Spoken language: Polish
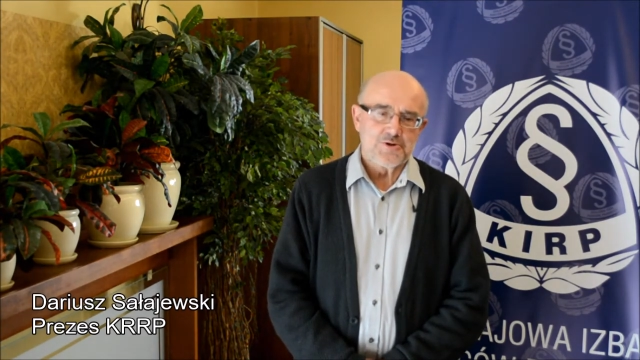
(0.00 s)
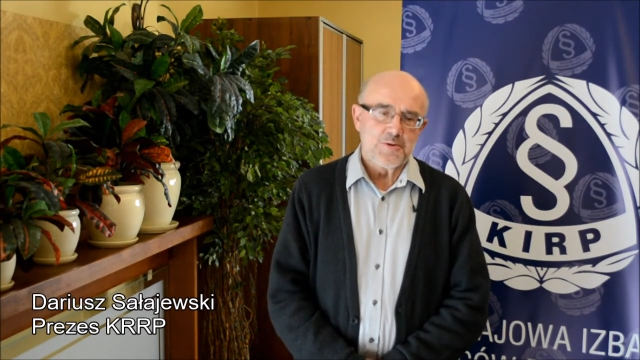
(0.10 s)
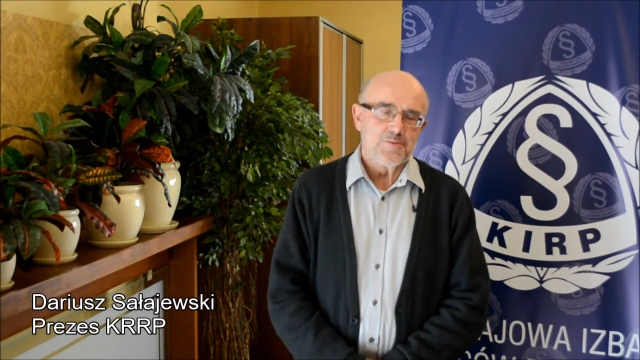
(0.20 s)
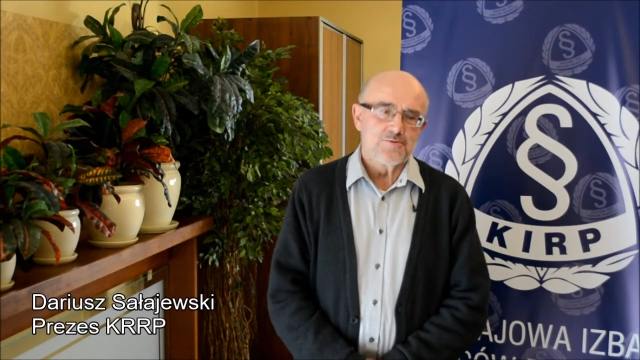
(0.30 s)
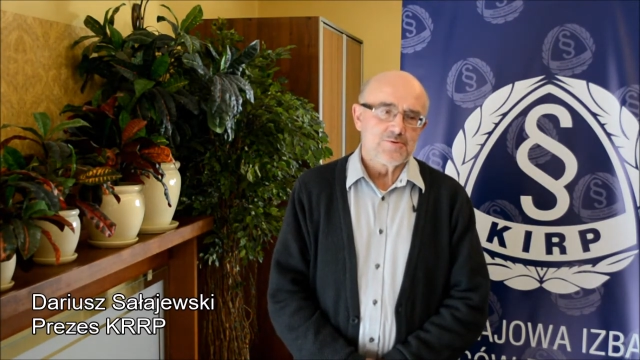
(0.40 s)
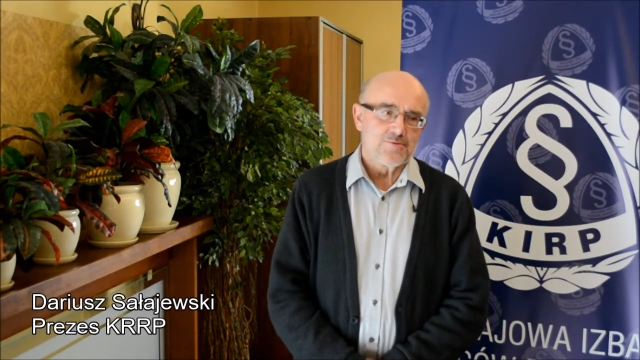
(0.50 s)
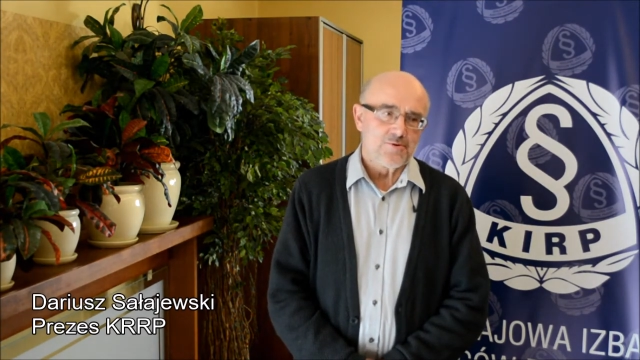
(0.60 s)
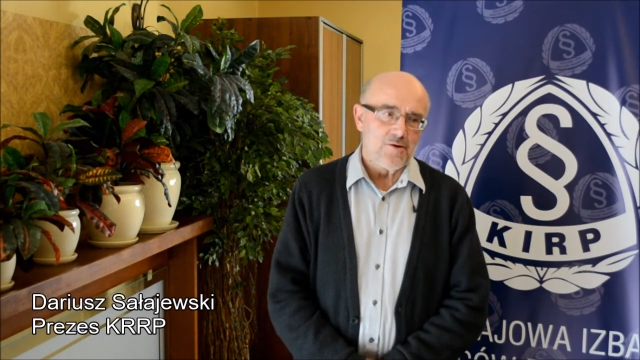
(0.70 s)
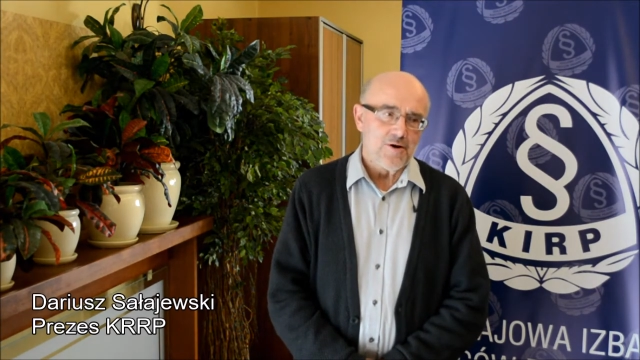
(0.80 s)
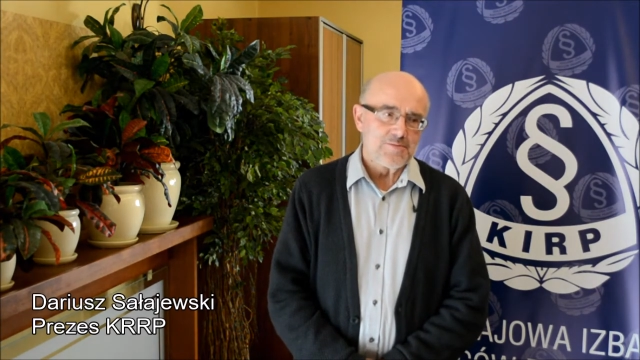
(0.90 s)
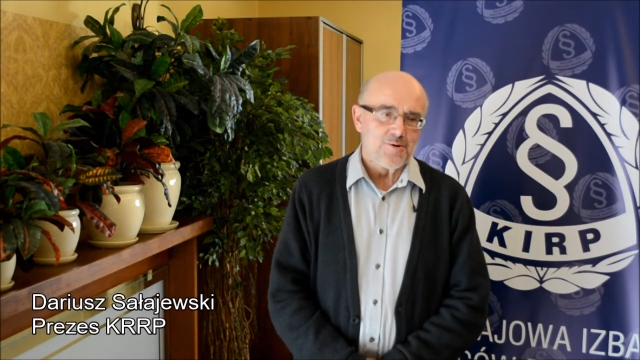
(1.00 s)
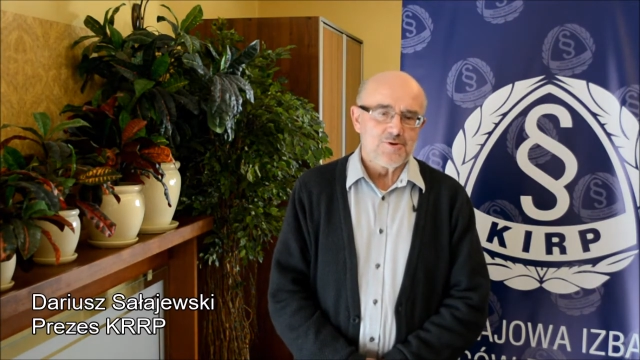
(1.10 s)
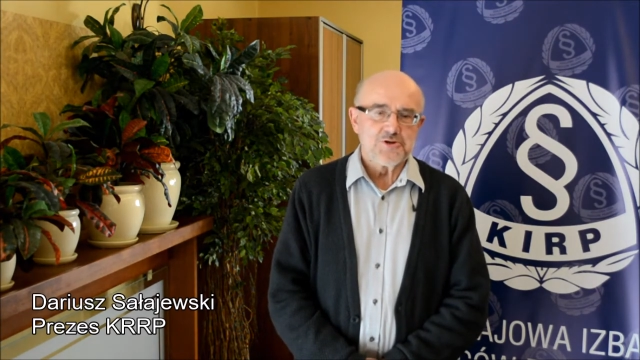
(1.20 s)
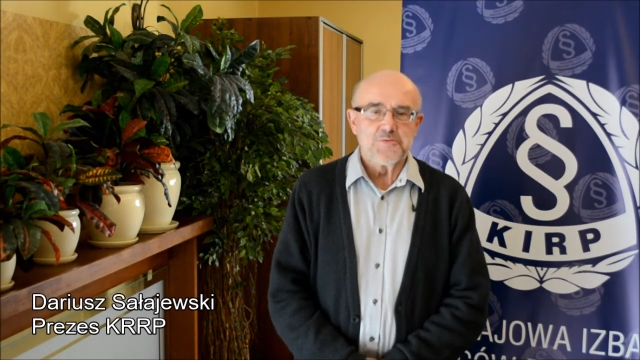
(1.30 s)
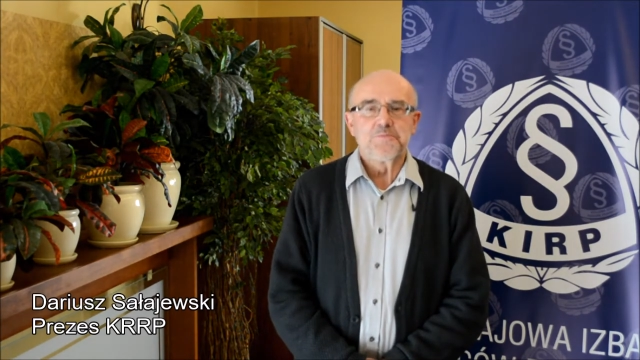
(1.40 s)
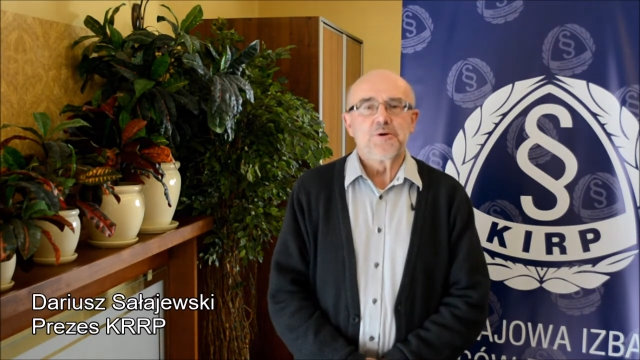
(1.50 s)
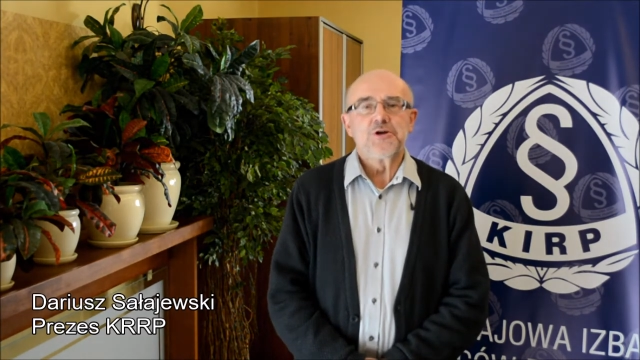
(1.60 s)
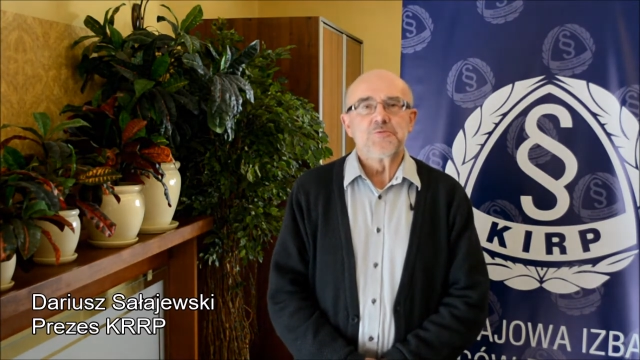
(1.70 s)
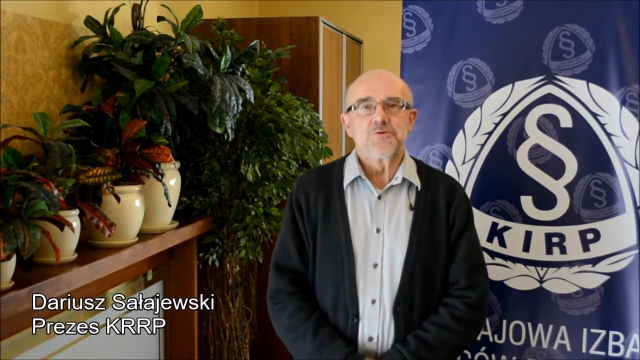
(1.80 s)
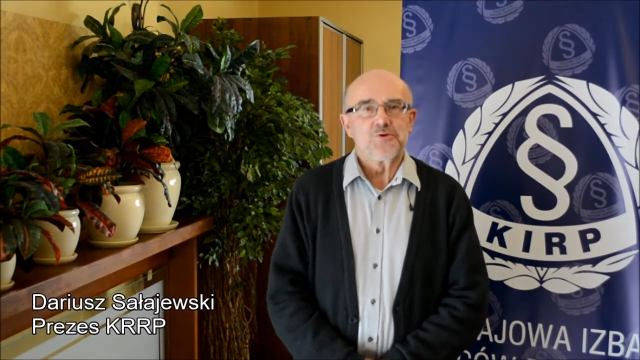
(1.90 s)
żeby podyskutować, po to, żeby
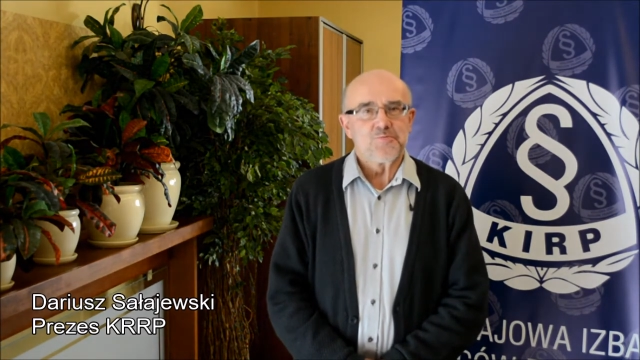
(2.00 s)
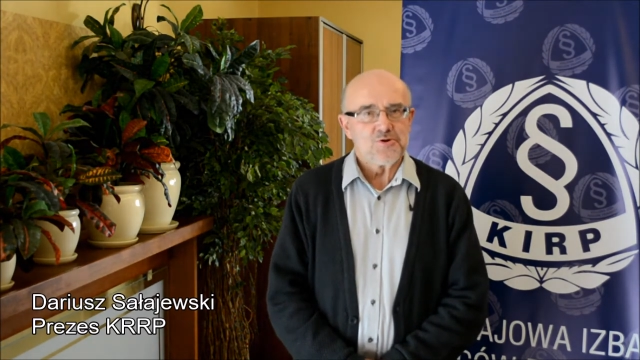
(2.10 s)
5 minut